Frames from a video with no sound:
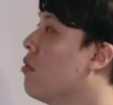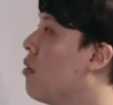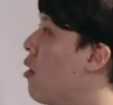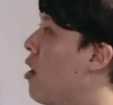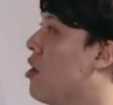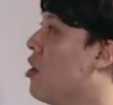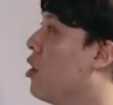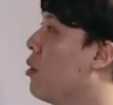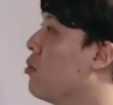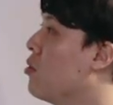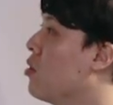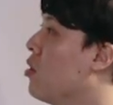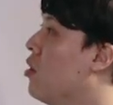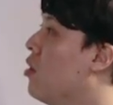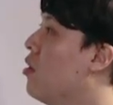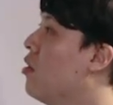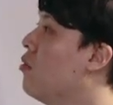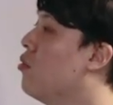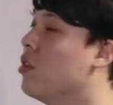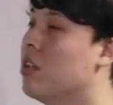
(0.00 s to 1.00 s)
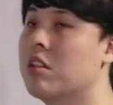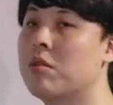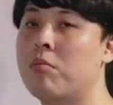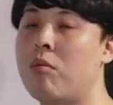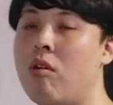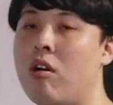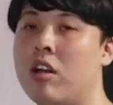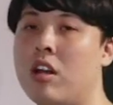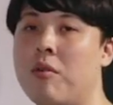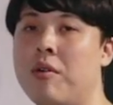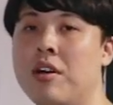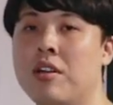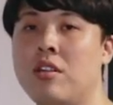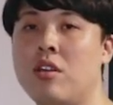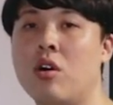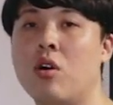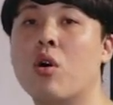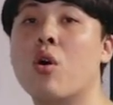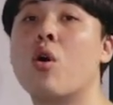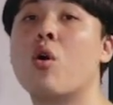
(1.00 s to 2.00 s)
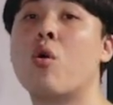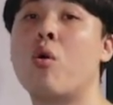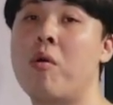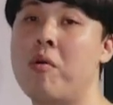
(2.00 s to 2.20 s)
관련 없죠? 우리는 뭐가 나와야 돼요?